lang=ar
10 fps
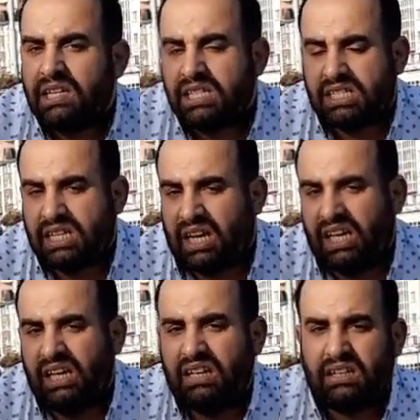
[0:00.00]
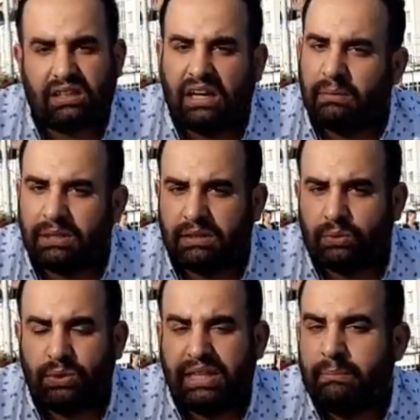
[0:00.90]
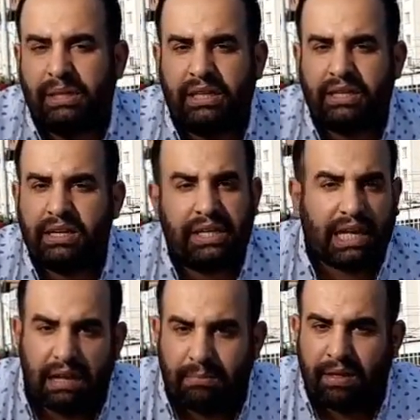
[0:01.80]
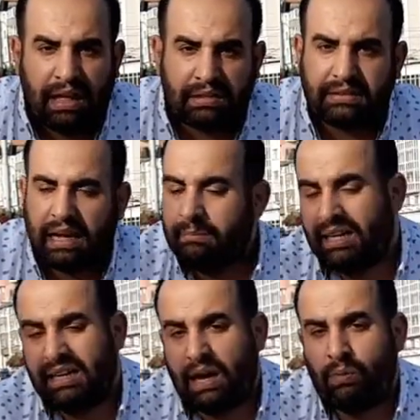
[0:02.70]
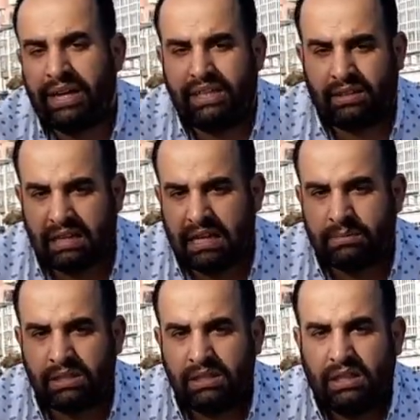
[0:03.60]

سياحية إقامة طلابية إقامة عمل أو أي إقامة